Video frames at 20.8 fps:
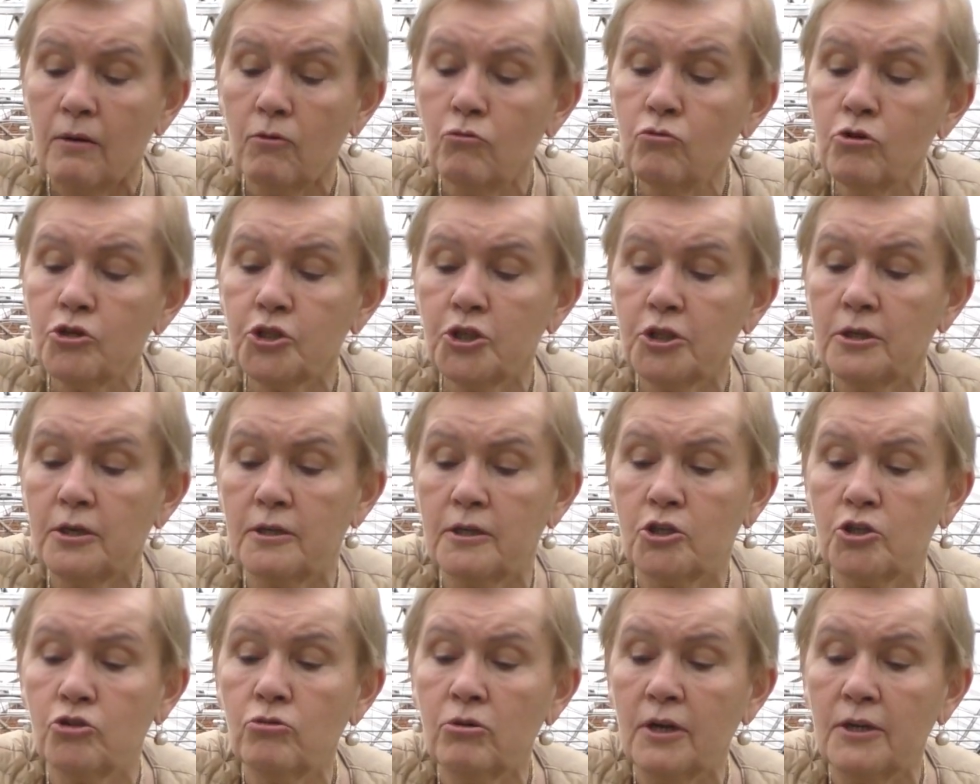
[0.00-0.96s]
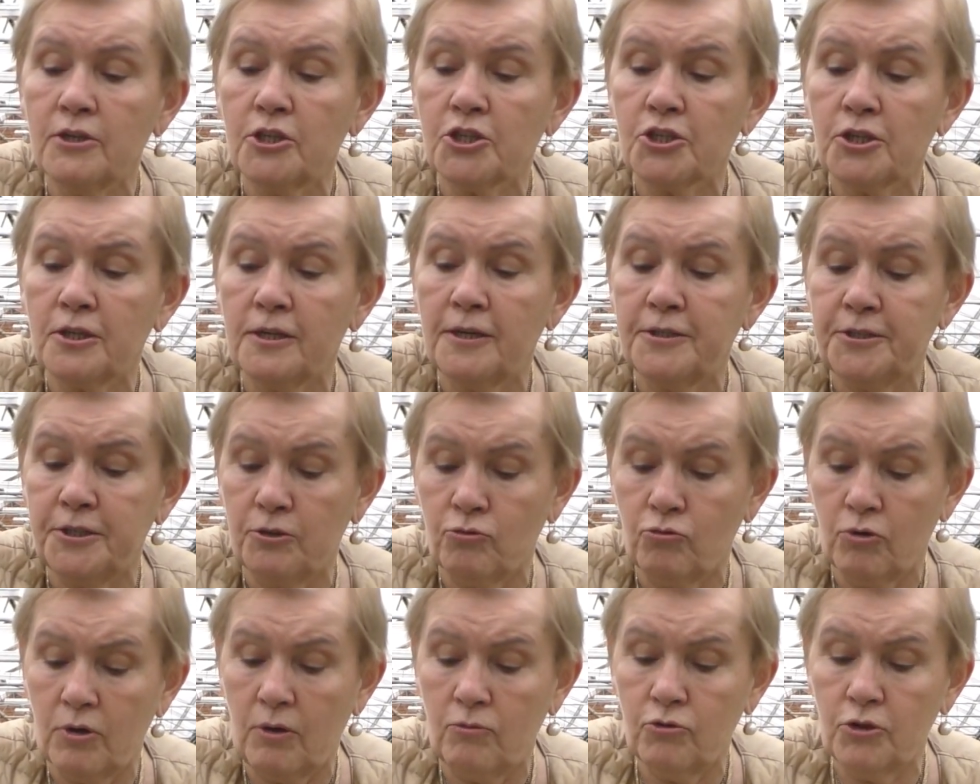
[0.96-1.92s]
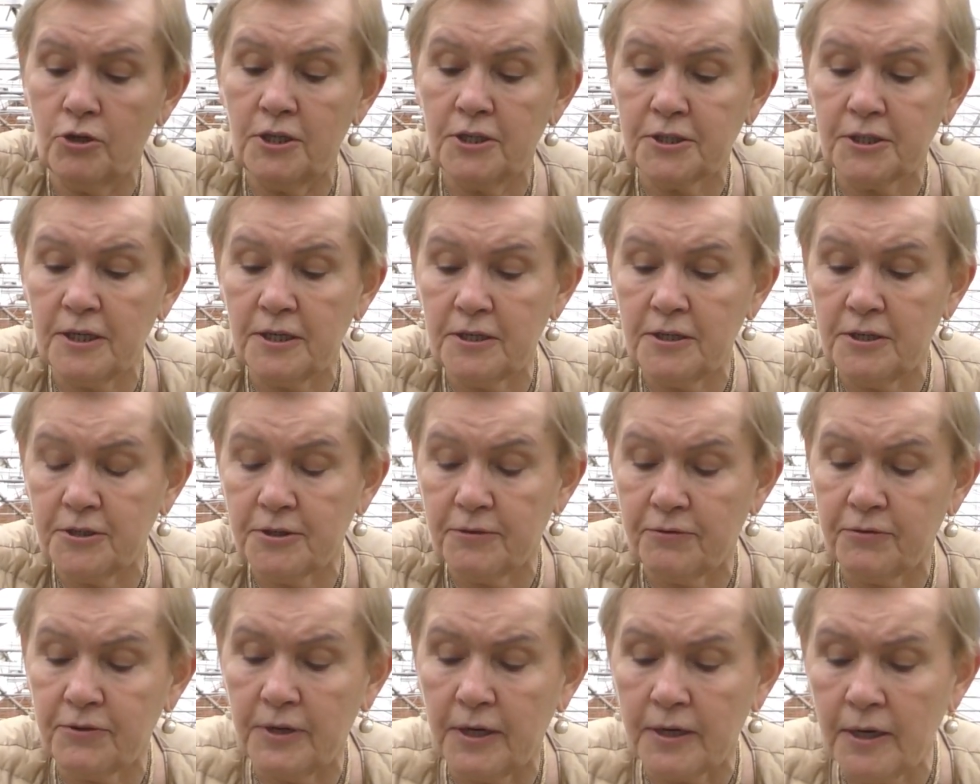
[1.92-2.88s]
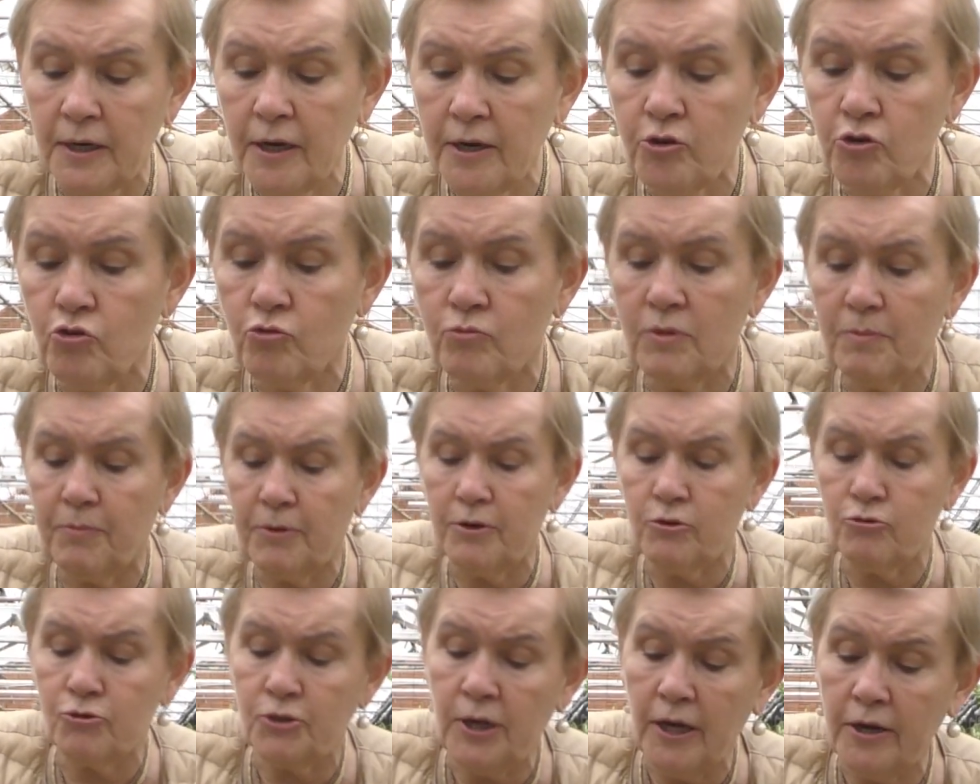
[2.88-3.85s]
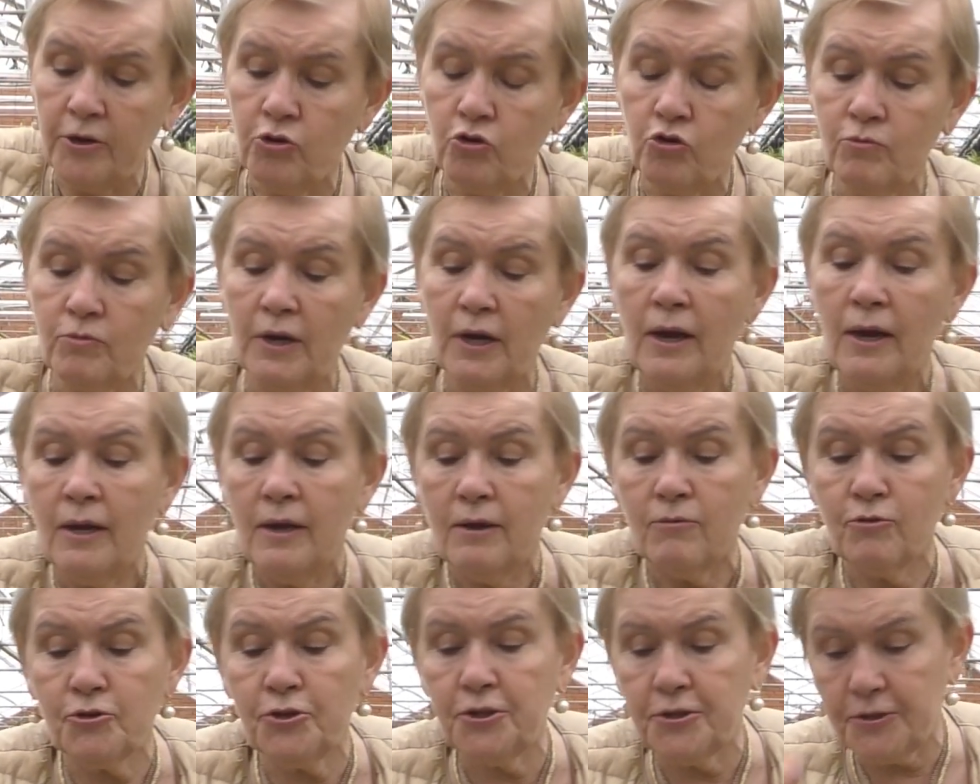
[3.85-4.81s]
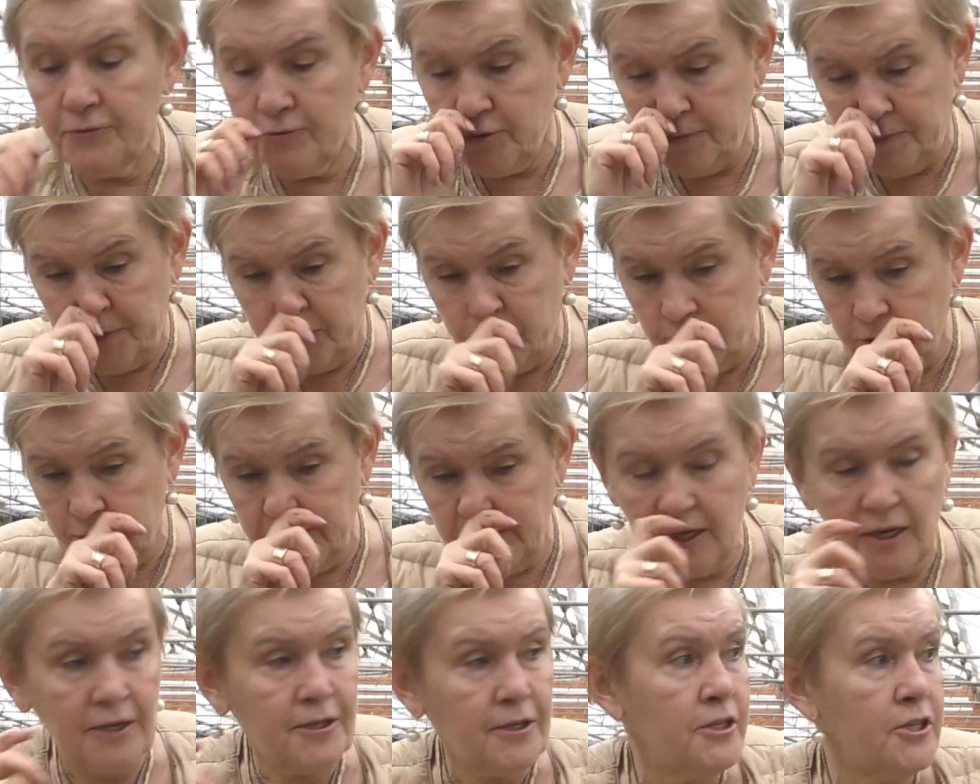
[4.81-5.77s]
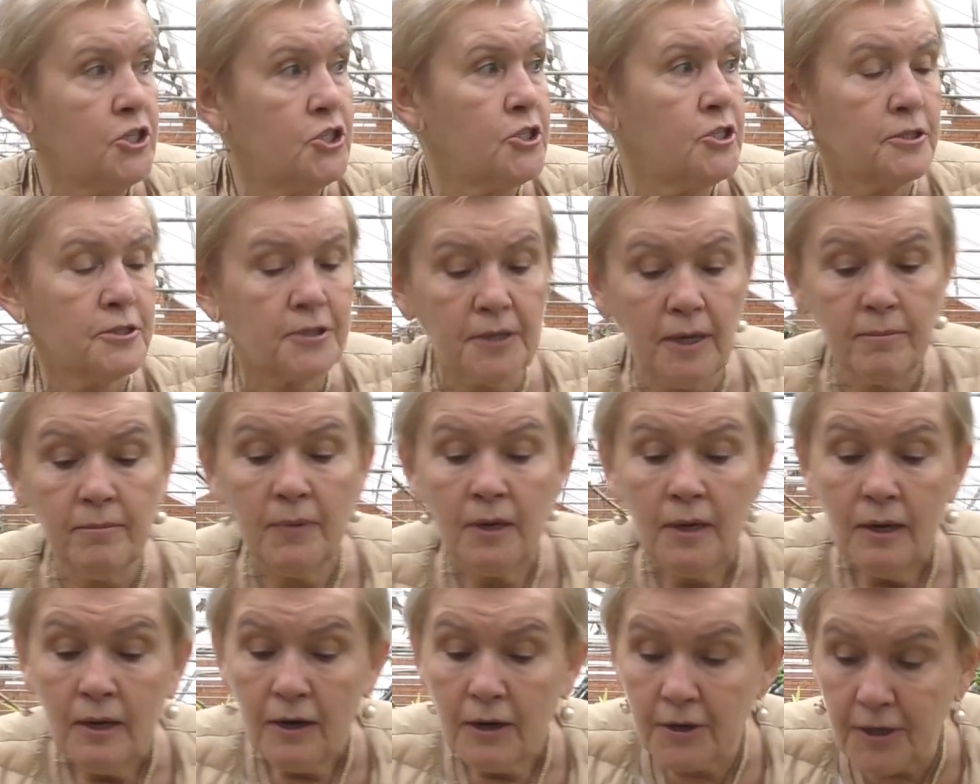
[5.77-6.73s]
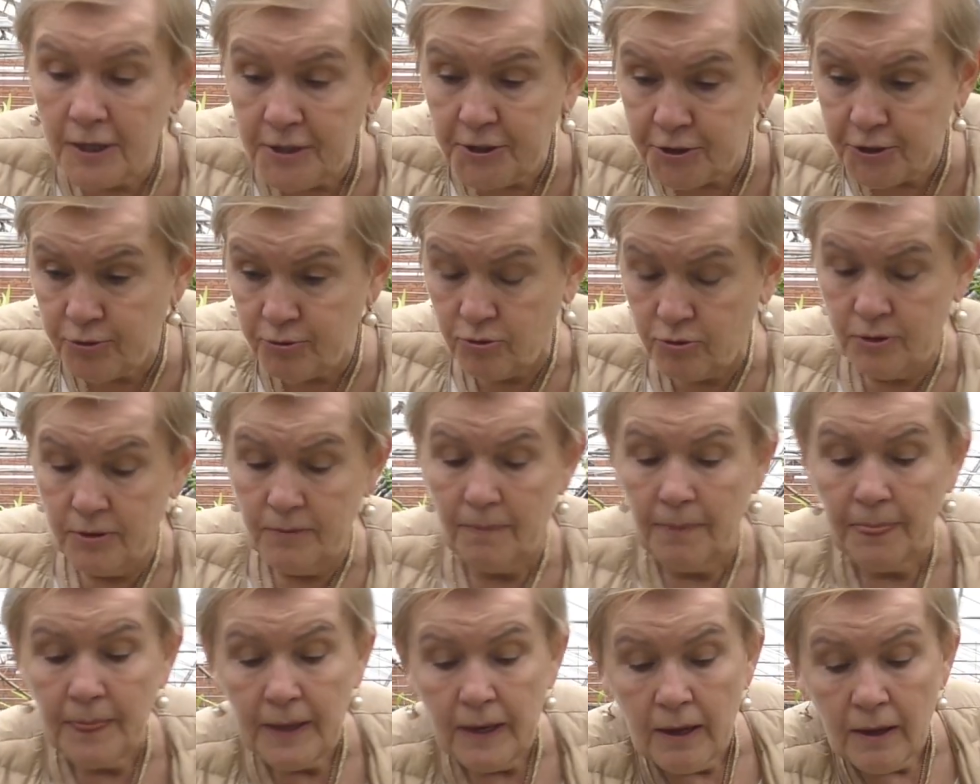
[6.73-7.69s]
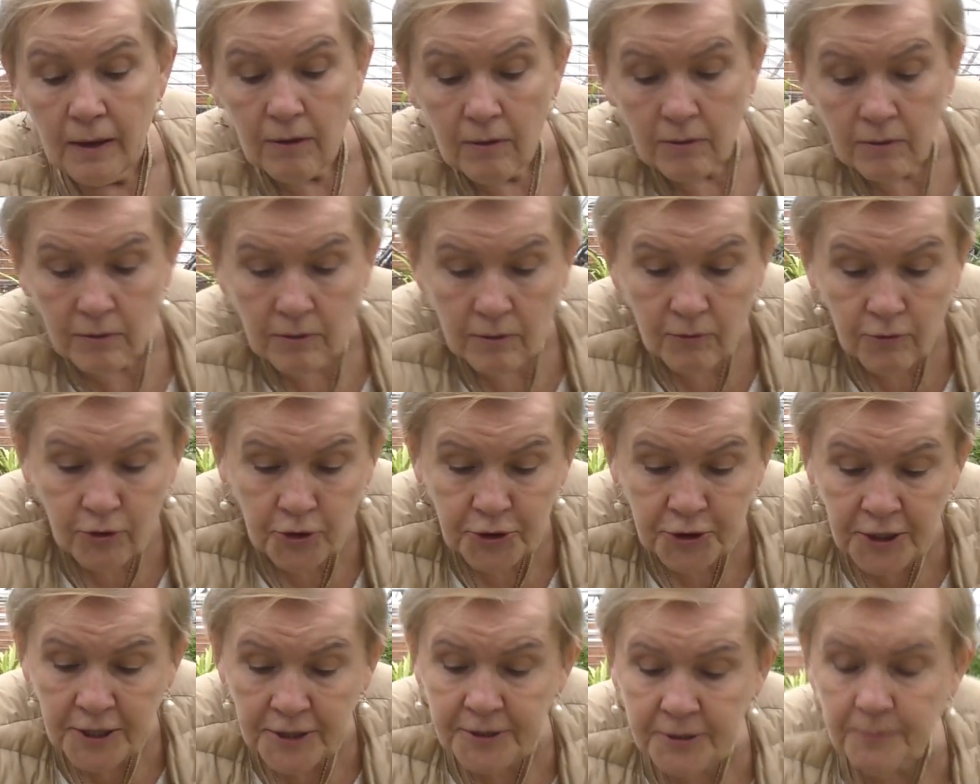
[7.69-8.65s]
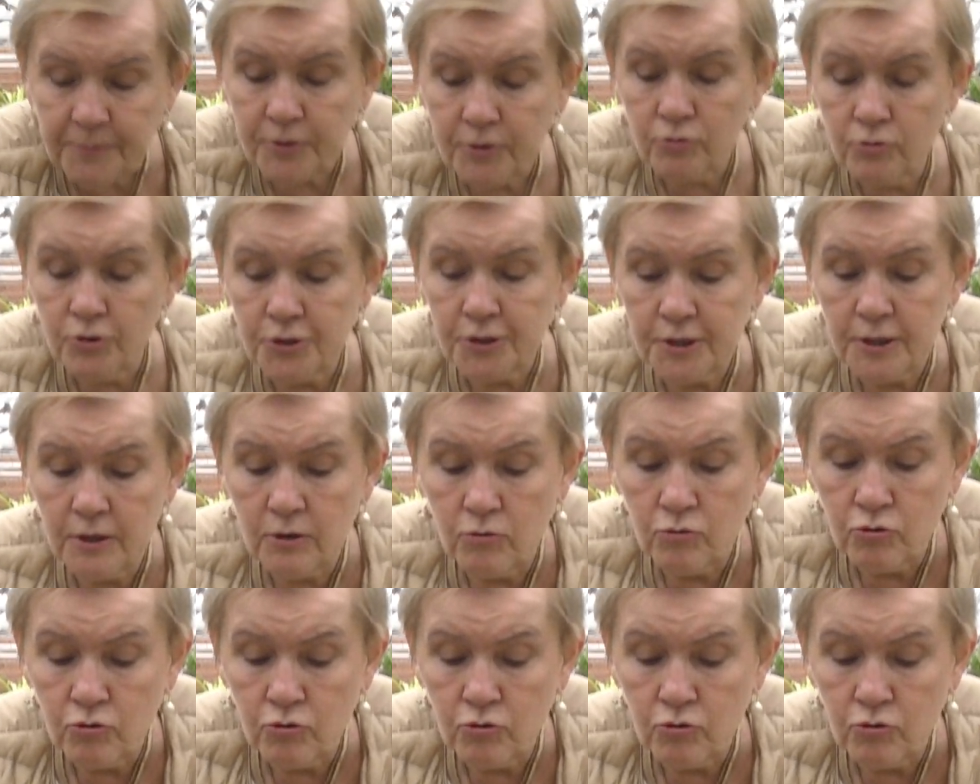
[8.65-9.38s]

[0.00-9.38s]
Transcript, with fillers: Очень хорошо, конечно, для тех, у кого есть какие-то флорариумы, полюдариумы. Вот эта вот пирозия отлично там растет. Вот эта пирозия